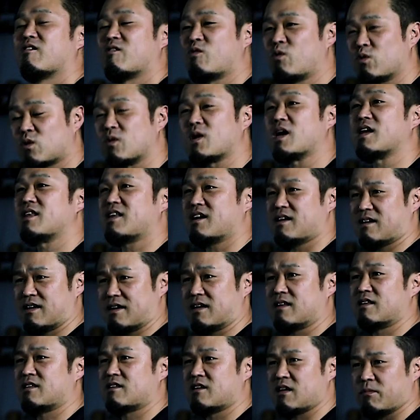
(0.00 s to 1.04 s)
ことなんだか
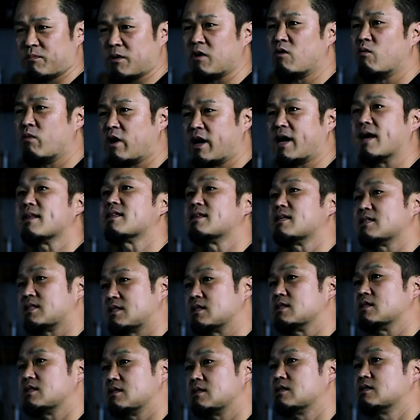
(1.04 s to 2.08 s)
らってやっぱ思いあったし、